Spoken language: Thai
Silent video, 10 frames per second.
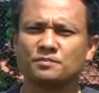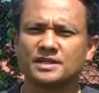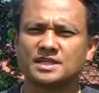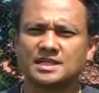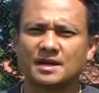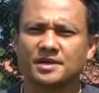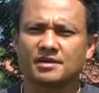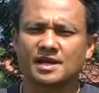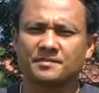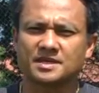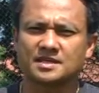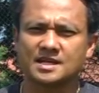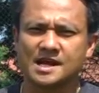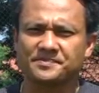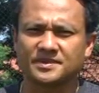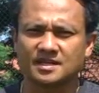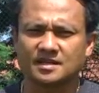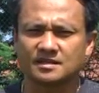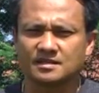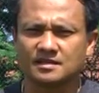มไปติดตามเกี่ยวกับกิจกรรมที่
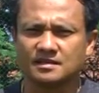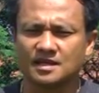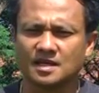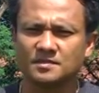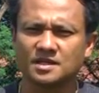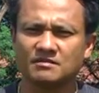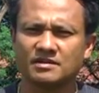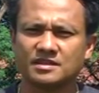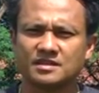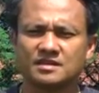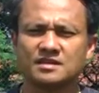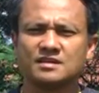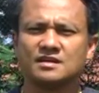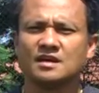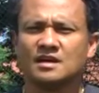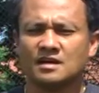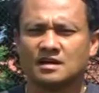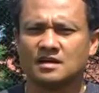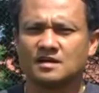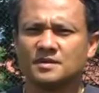เกิดขึ้นในเมื่อวันที่
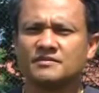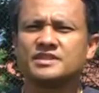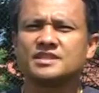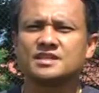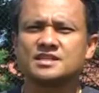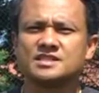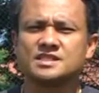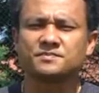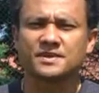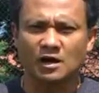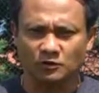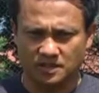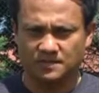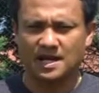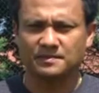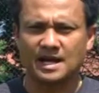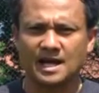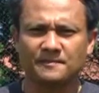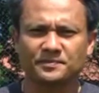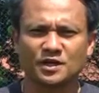เมื่อวันที่19 ที่ผ่านมา
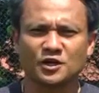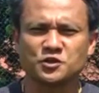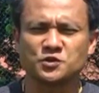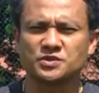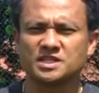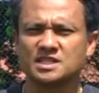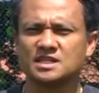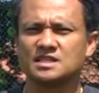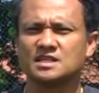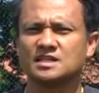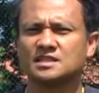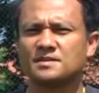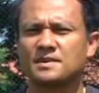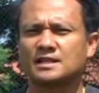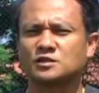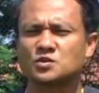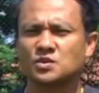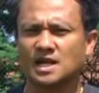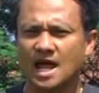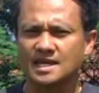เนาะอยู่ที่เดินเตะบาน
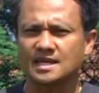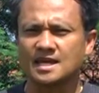กุดไล่